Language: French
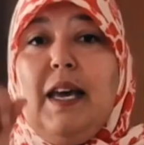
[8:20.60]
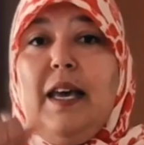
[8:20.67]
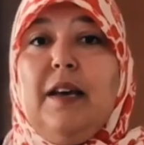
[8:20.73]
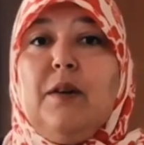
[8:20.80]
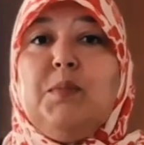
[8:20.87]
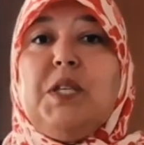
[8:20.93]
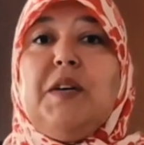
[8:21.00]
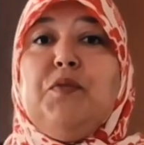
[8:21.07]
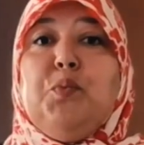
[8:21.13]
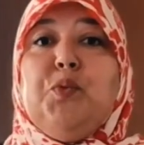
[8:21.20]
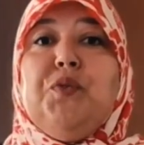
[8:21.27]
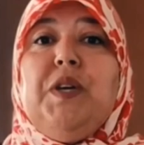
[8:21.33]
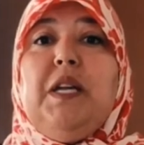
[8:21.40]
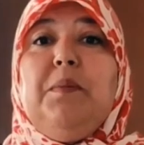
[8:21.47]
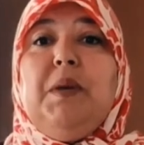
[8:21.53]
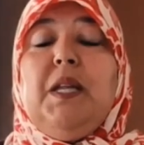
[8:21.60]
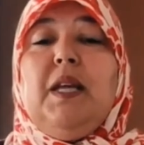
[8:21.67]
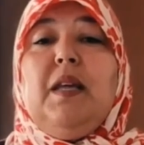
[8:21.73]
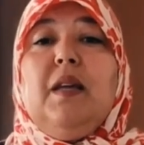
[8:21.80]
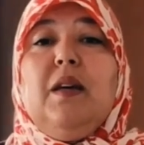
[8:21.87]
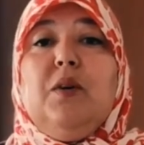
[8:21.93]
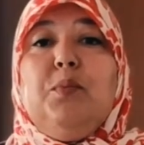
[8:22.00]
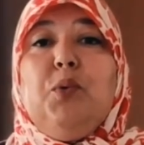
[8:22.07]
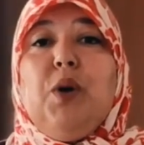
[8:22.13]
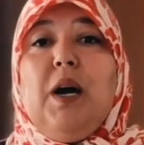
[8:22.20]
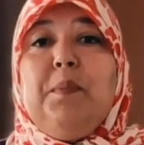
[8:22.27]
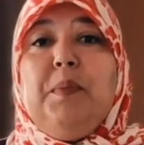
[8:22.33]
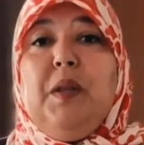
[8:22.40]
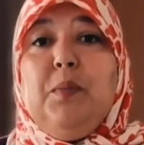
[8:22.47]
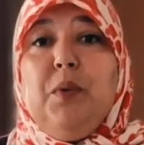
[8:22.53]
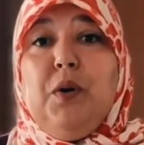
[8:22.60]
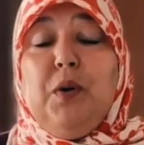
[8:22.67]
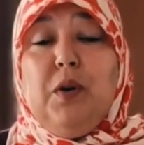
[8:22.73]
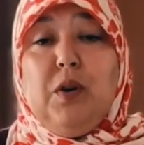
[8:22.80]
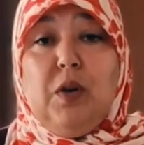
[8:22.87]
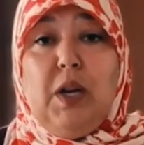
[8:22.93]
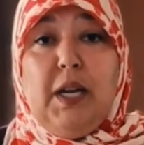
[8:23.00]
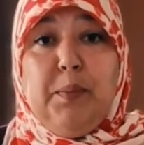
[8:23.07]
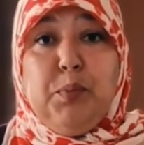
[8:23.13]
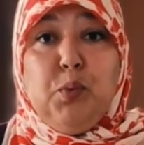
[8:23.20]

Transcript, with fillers: et comme ça, vous pouvez éliminer euh, plus rapidement les